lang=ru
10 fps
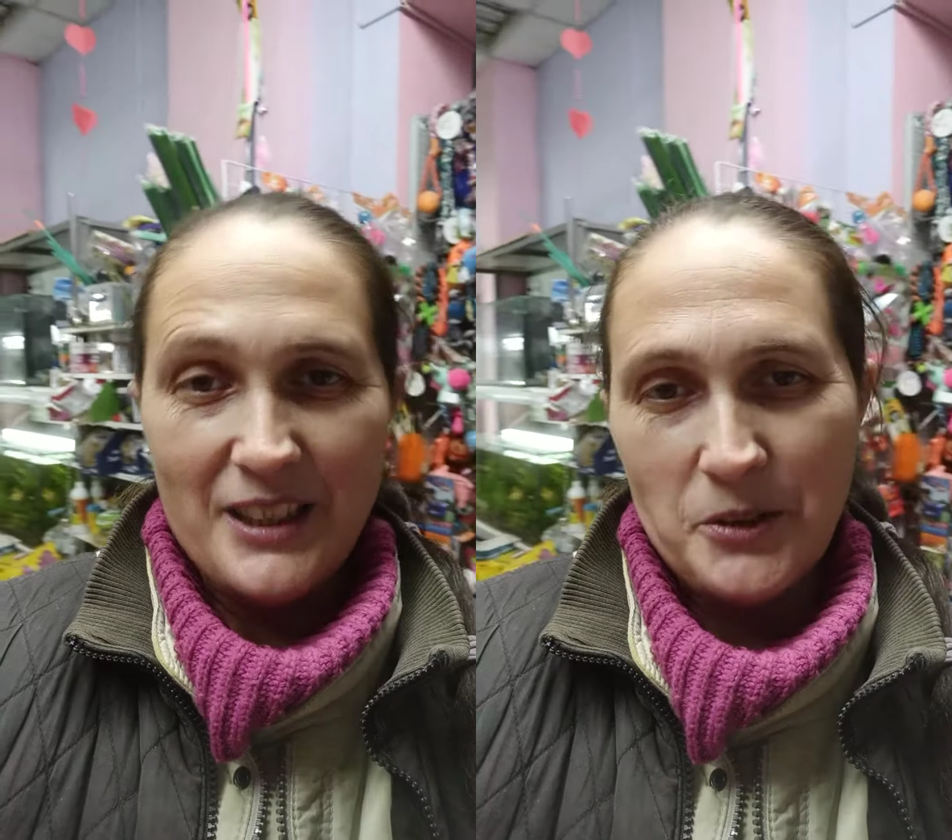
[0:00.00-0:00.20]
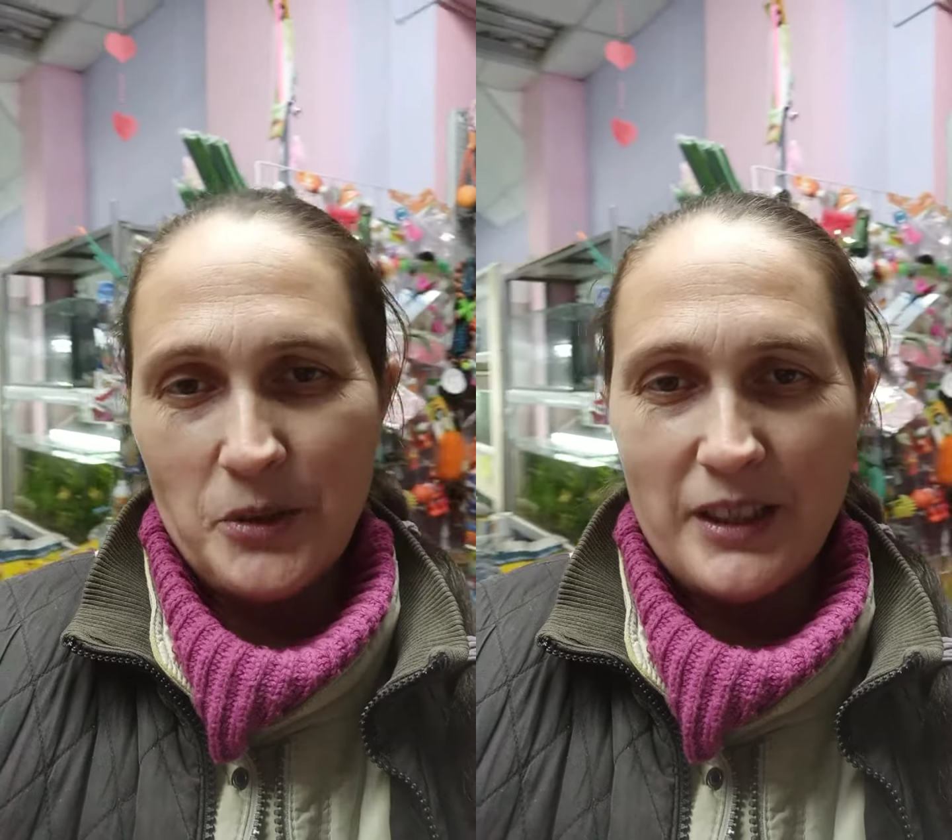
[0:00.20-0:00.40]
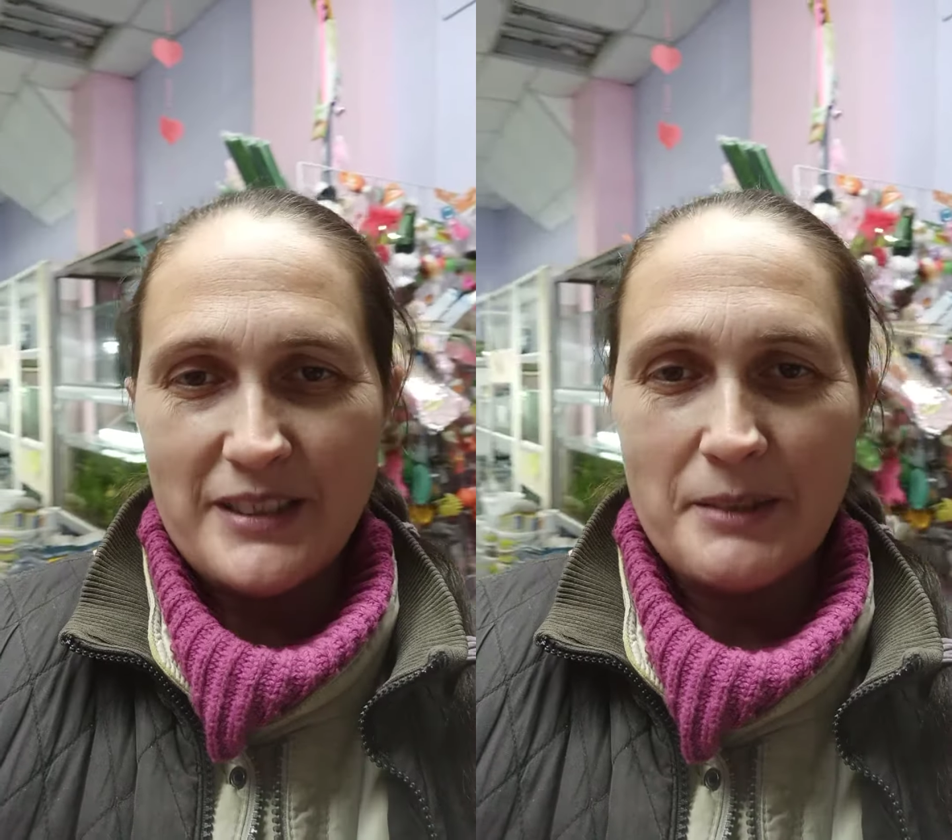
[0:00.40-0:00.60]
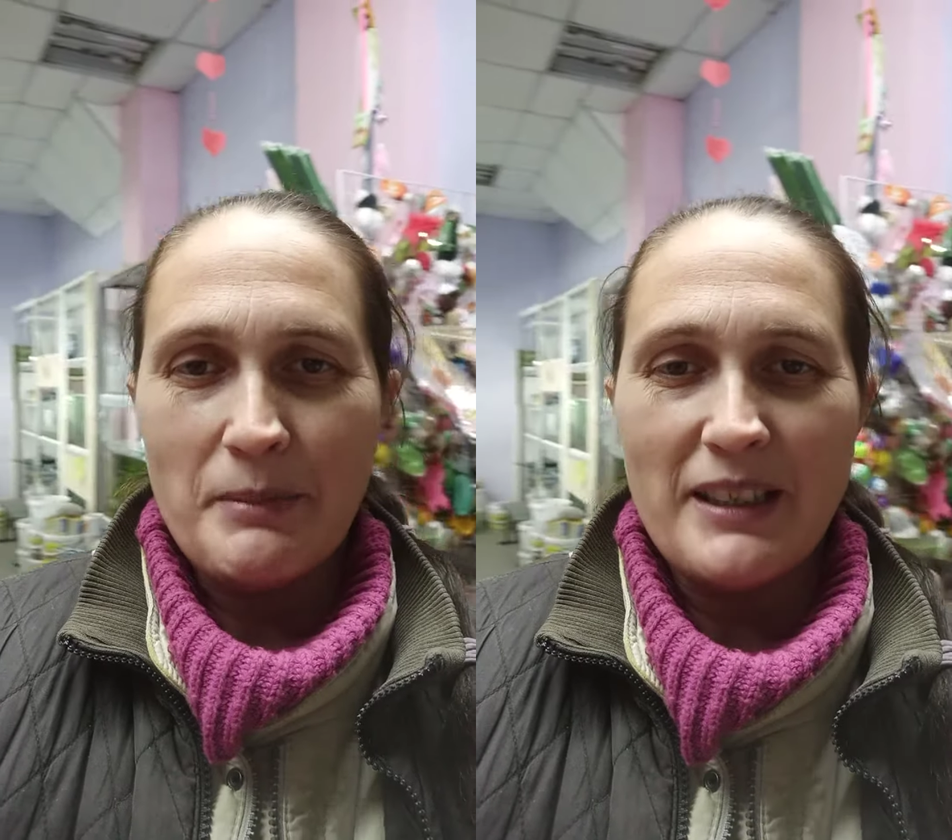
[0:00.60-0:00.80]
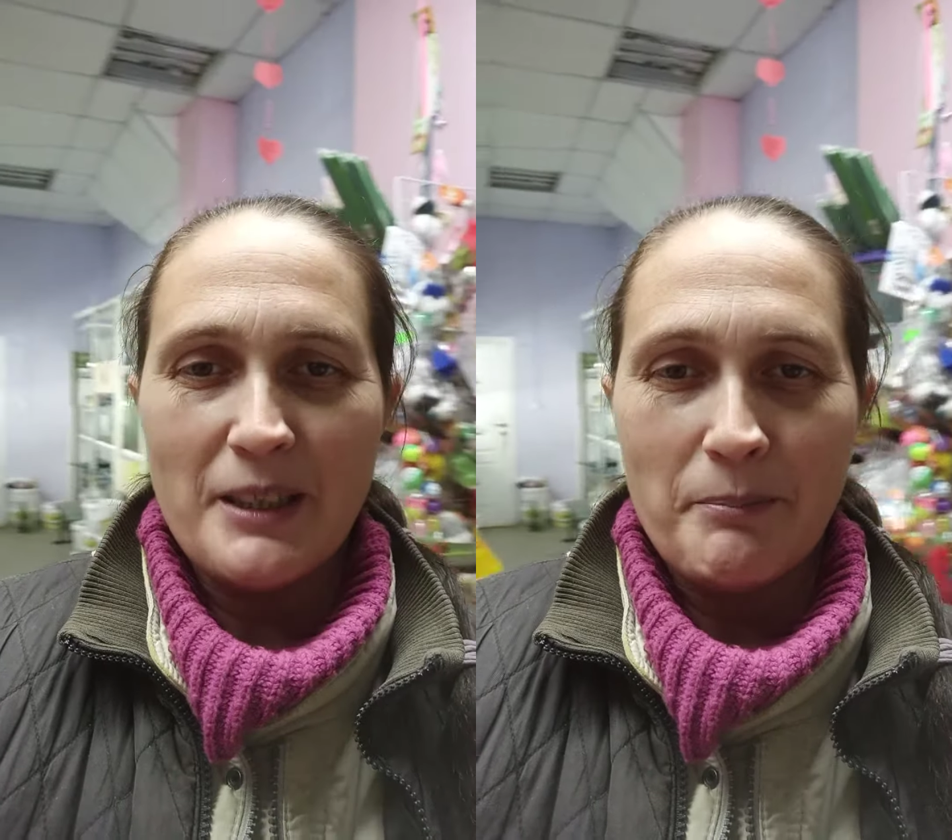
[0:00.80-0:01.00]
Ну, и для
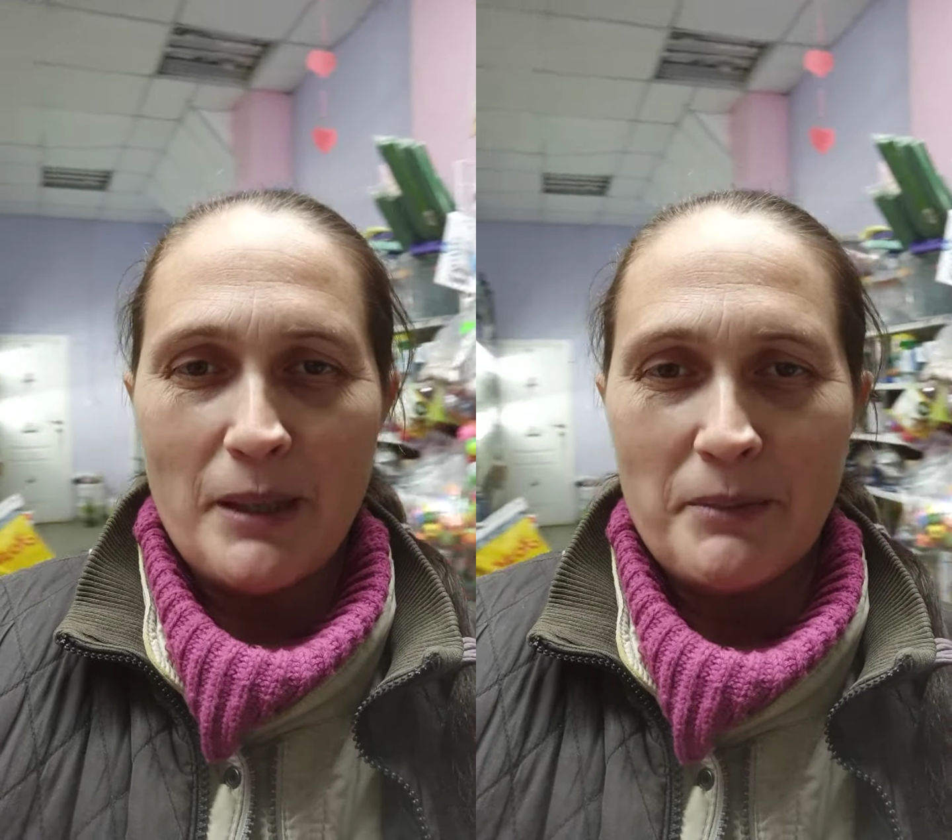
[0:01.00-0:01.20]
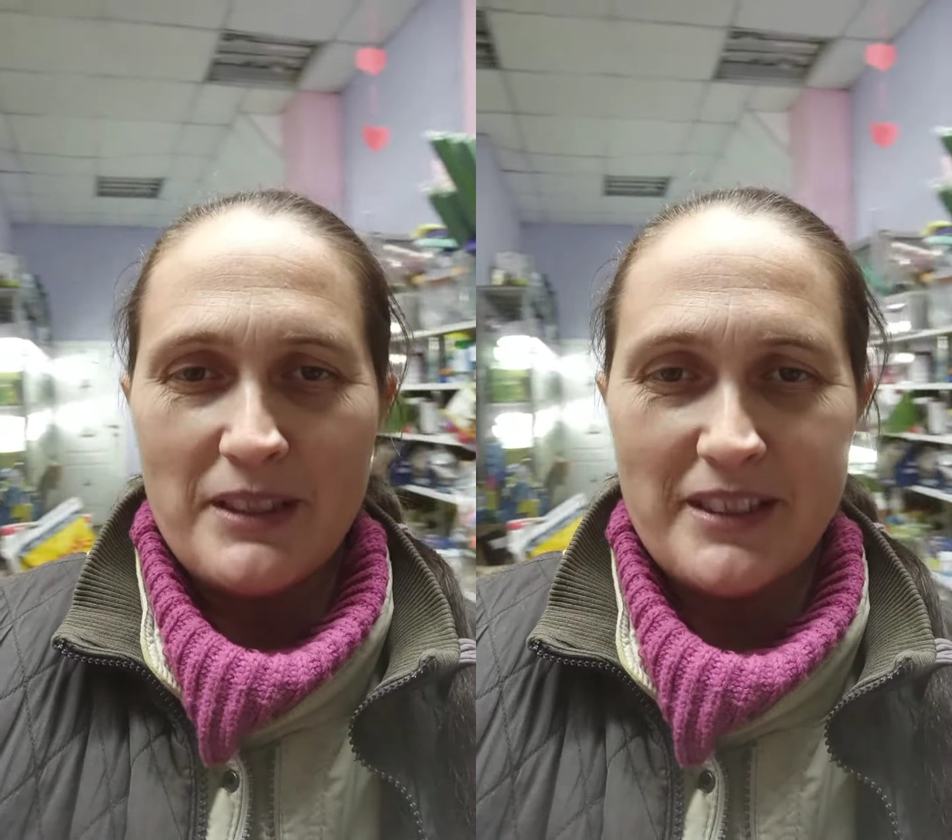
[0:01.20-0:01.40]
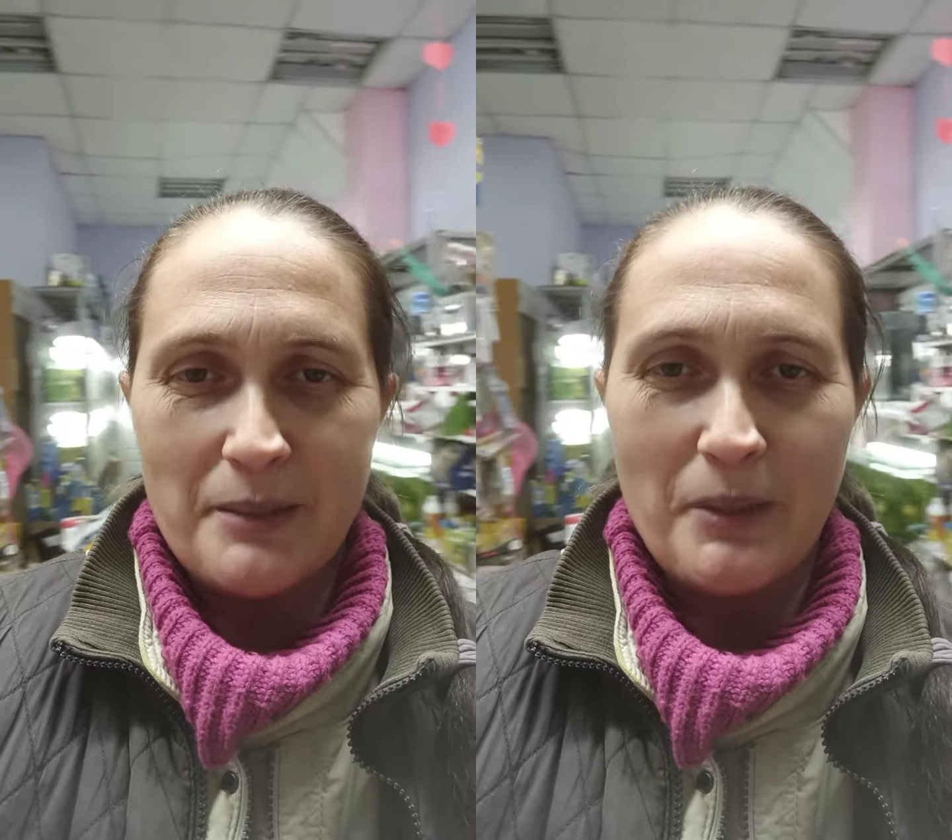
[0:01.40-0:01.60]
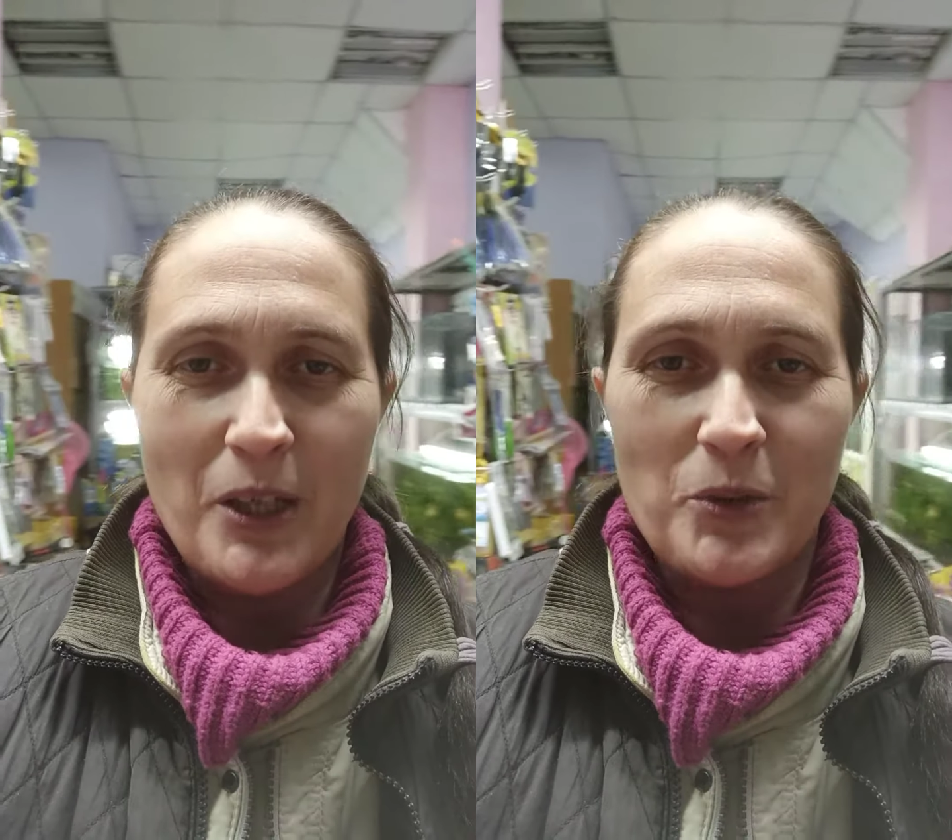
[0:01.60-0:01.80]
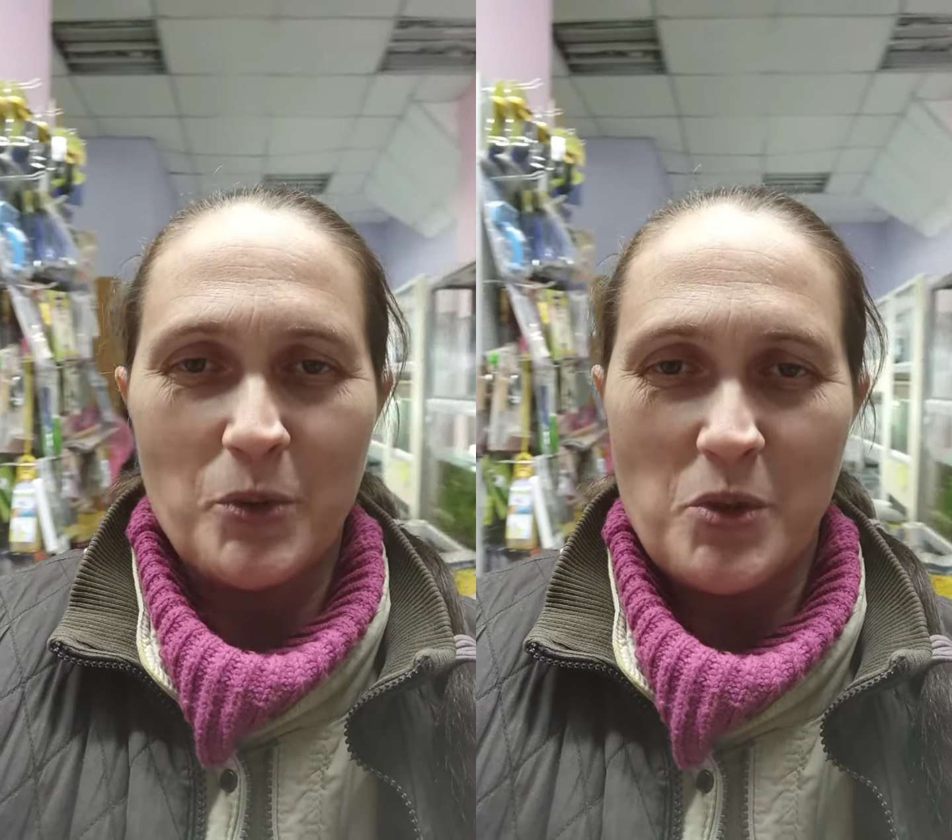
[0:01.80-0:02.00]
себя на память
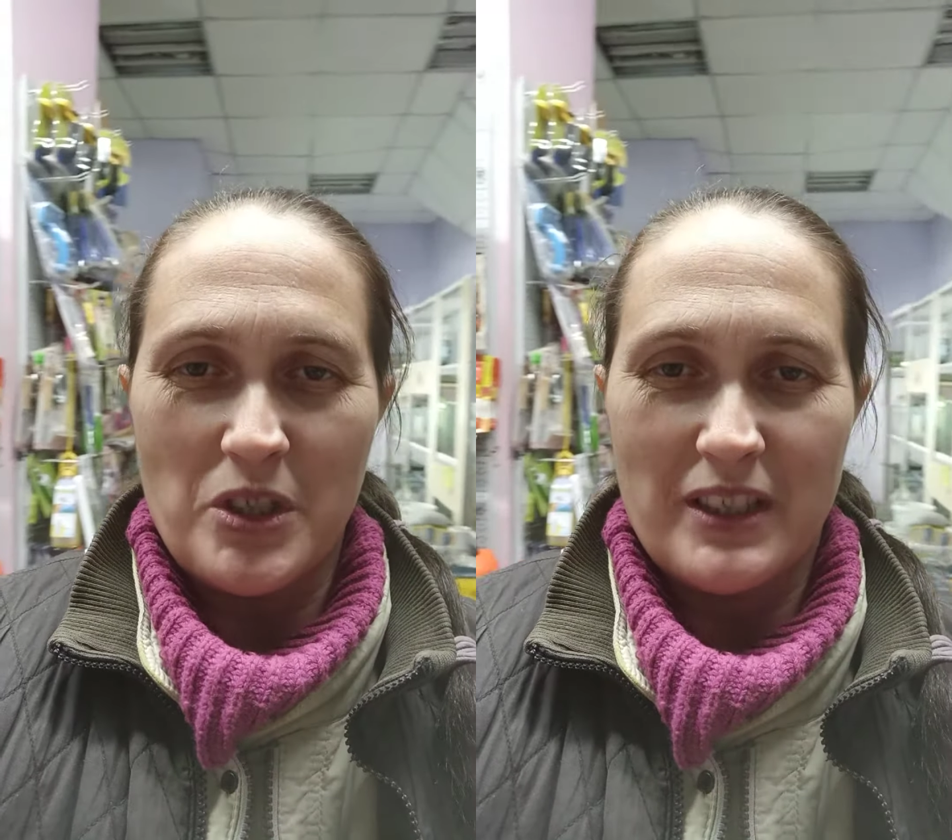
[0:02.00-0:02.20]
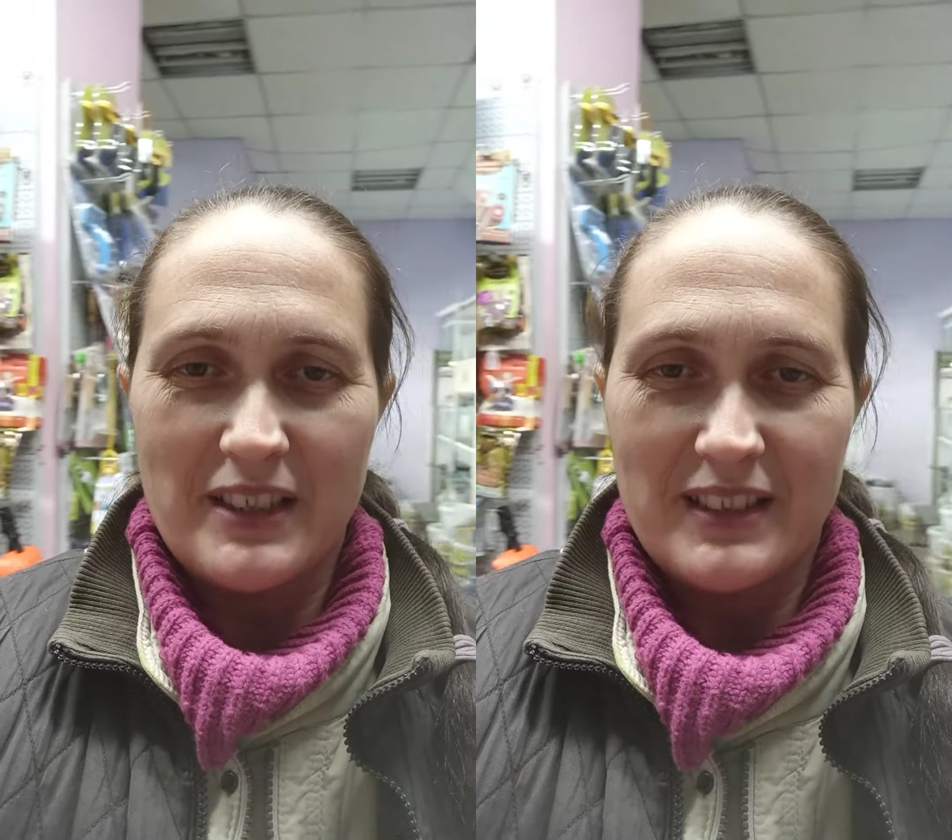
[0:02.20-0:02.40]
снимаю тоже.